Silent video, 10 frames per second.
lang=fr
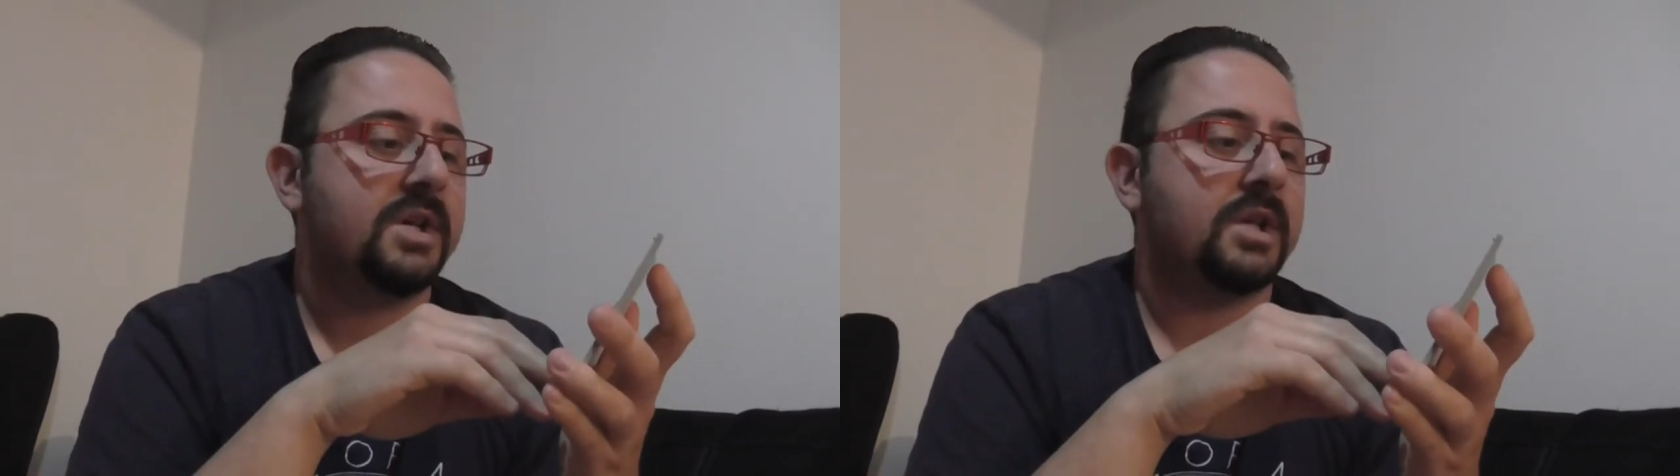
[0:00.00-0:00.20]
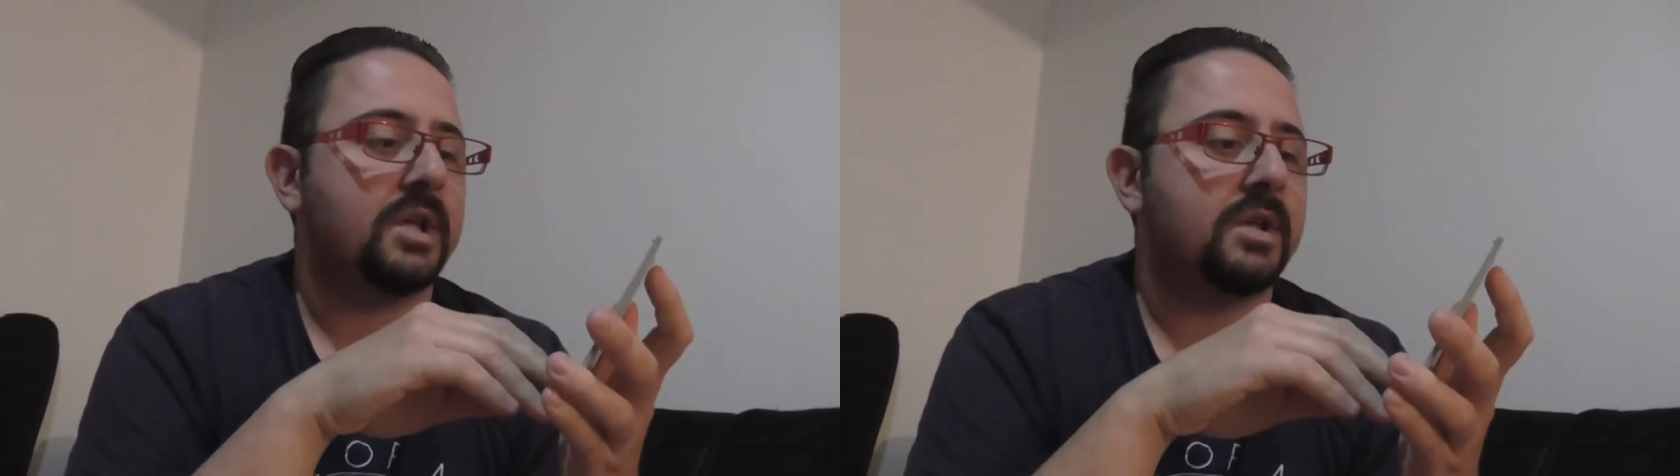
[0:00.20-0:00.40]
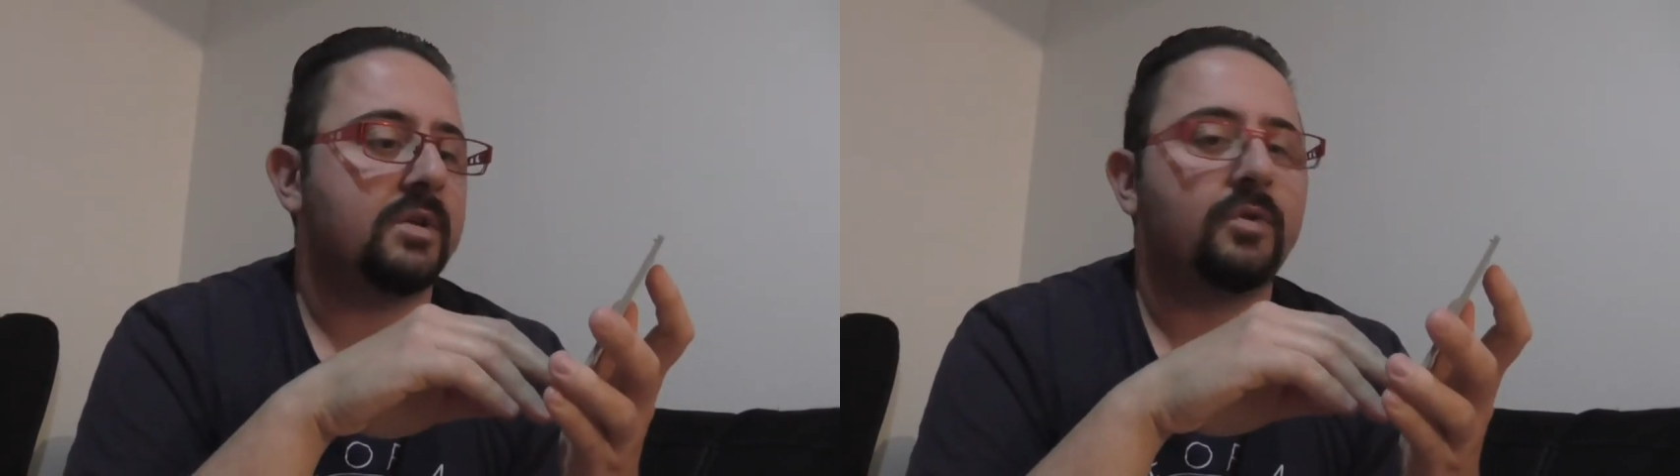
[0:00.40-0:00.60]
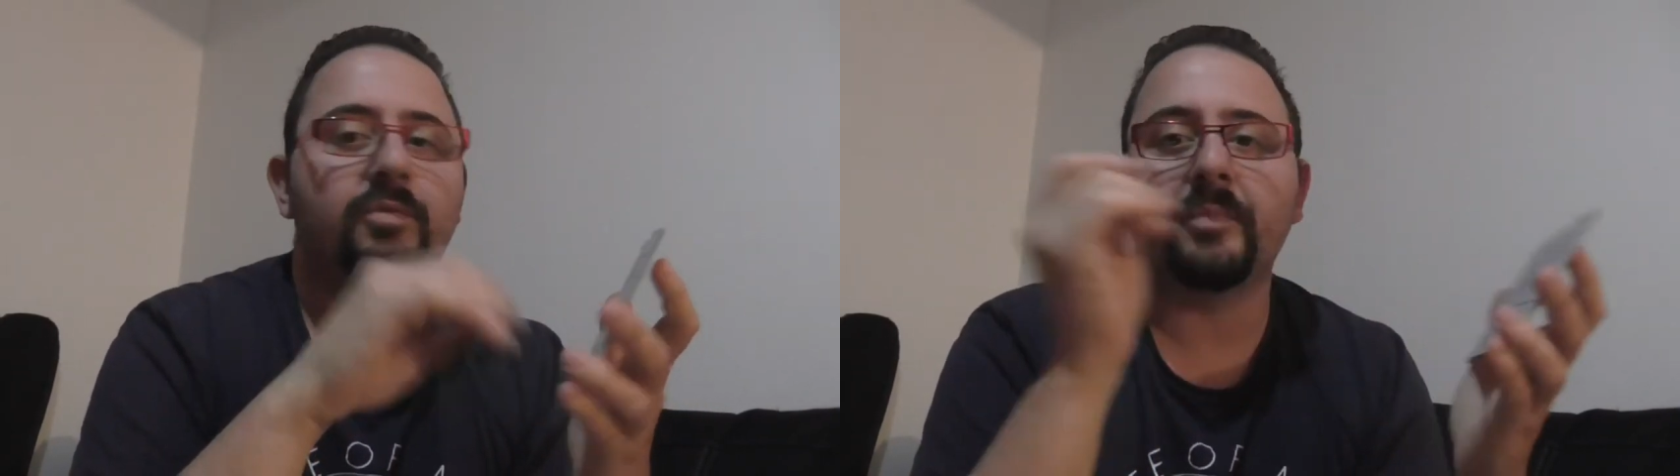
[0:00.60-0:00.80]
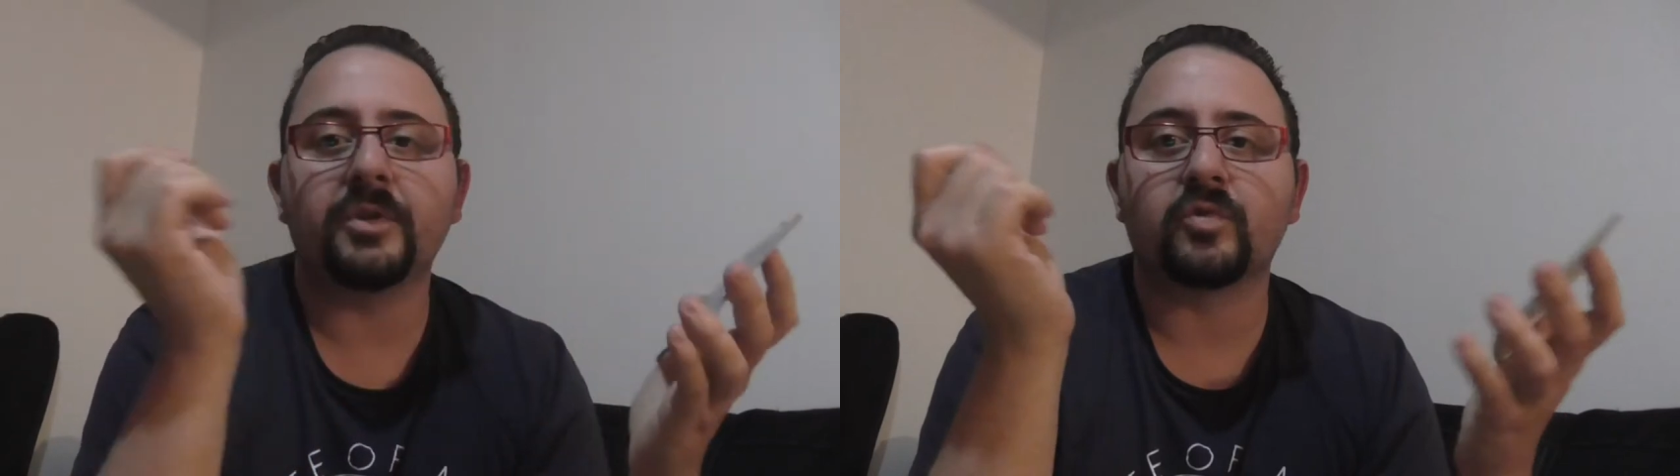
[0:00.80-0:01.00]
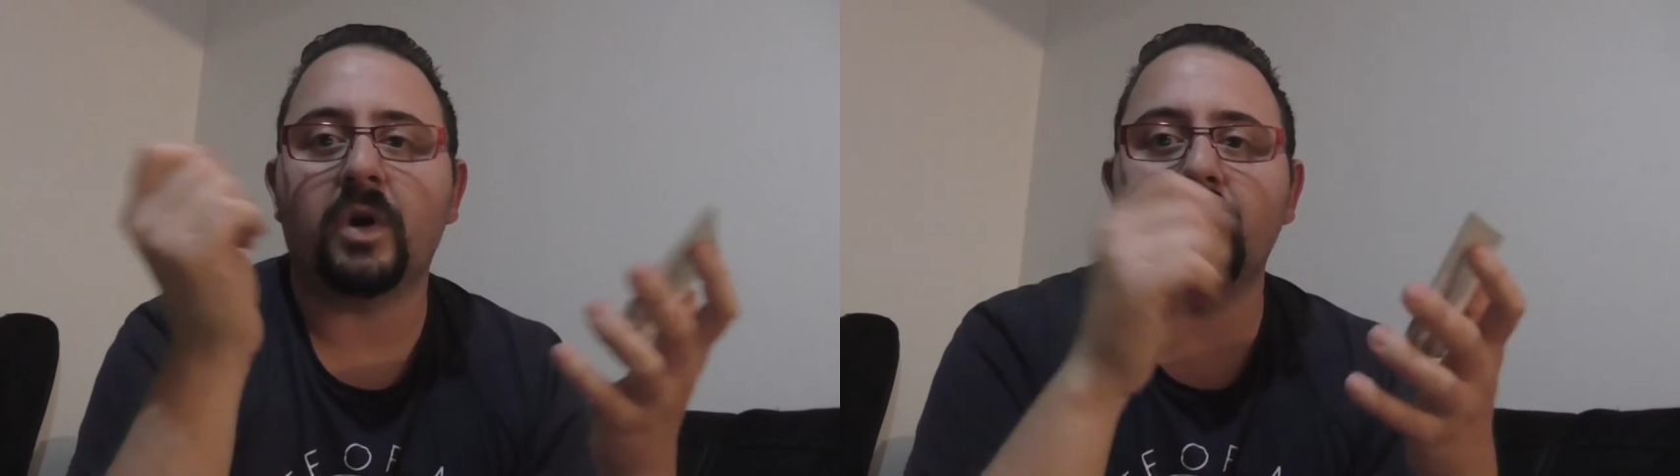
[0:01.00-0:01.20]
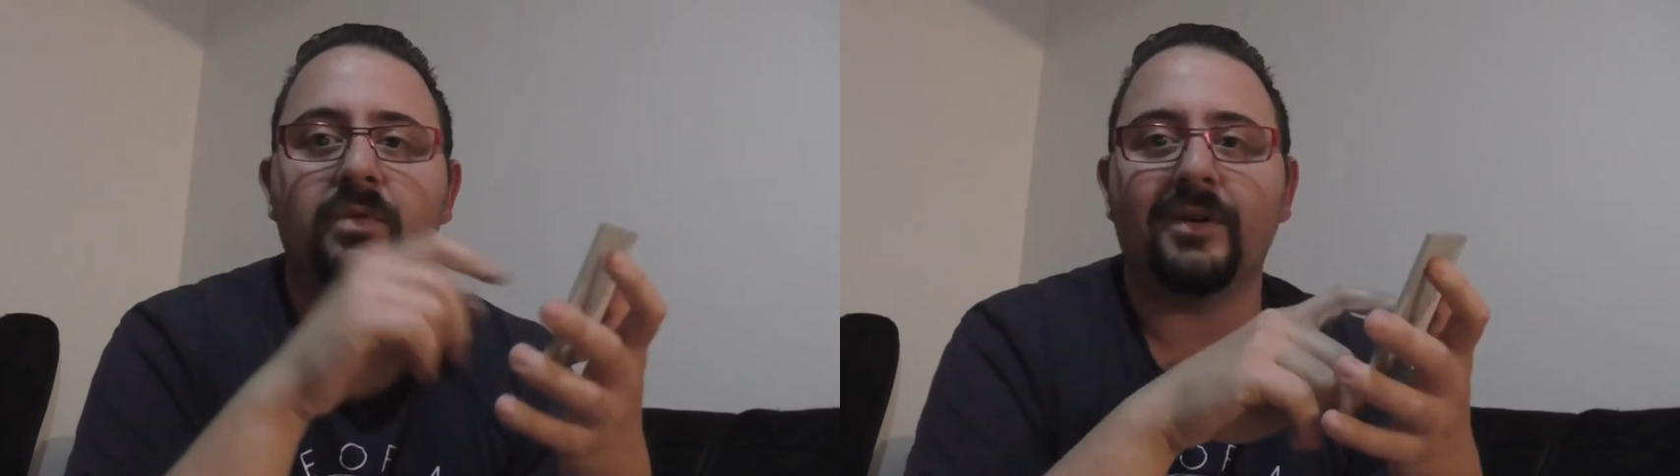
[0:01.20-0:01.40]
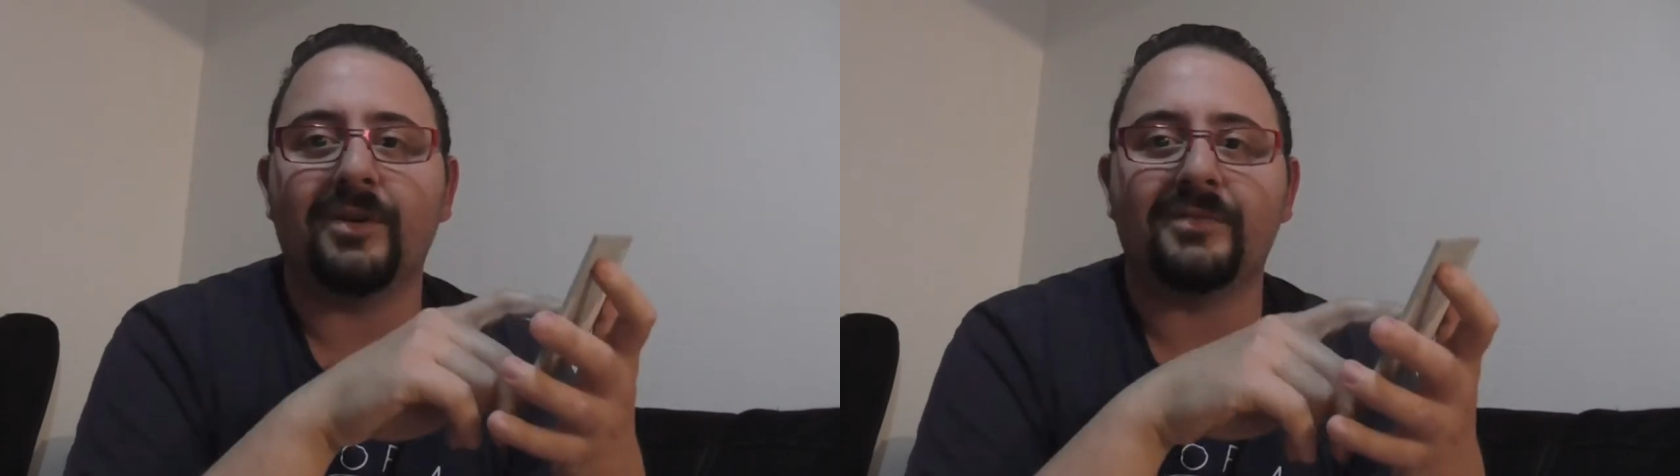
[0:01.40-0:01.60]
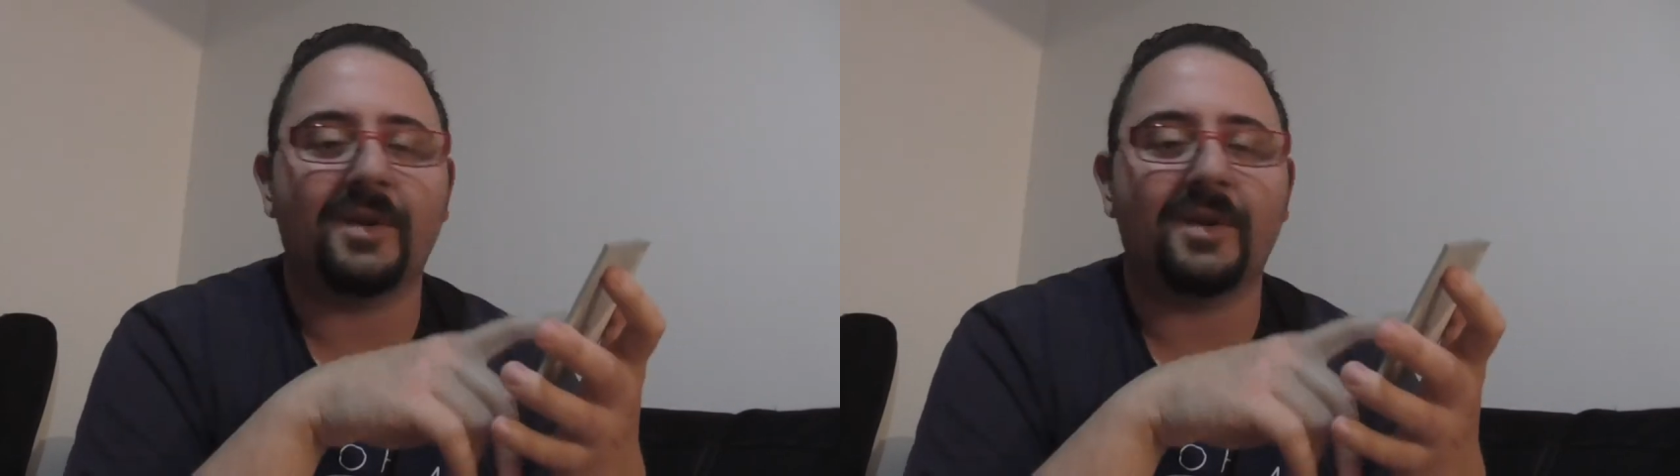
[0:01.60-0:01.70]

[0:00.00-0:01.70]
Et le premier soir où euh,